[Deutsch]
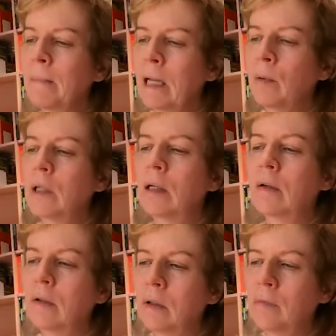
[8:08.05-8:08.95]
Aber nach,
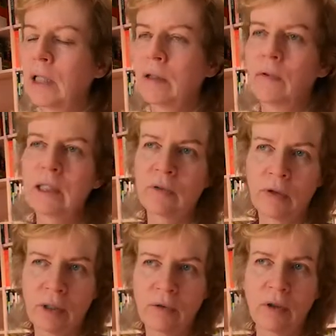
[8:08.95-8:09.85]
äh, äh weg, weit
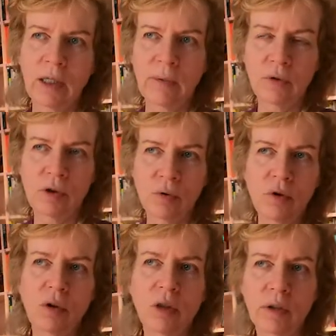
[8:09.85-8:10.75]
war weg von einem wird es
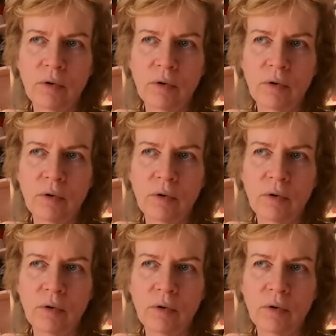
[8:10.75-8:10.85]
undeutlich,